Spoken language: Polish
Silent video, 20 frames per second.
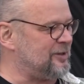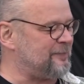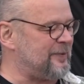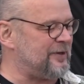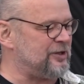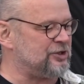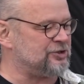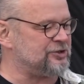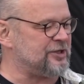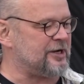
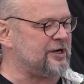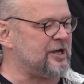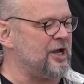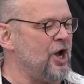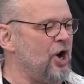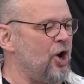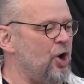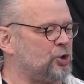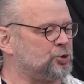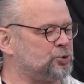
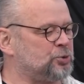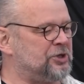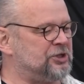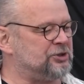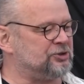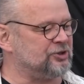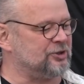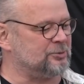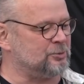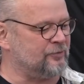Obchodzimy
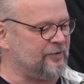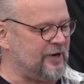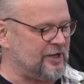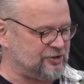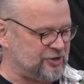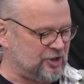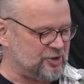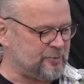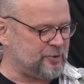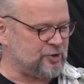święto
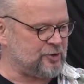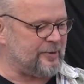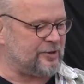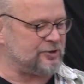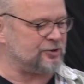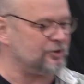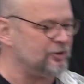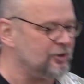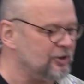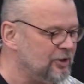kabaretonu
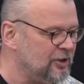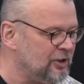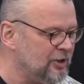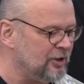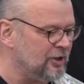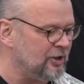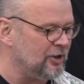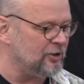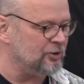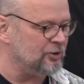biskupieckiego po,